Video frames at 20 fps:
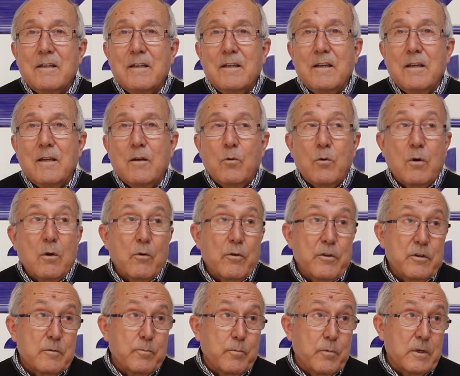y luego
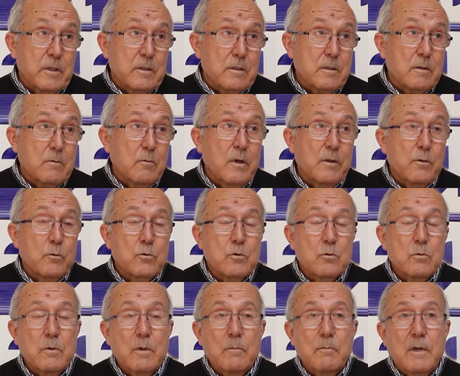después cuando
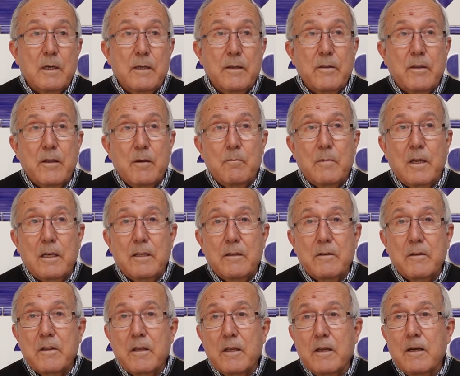estuve en Valencia en
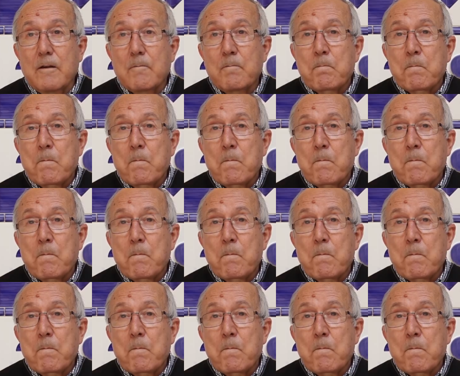Valencia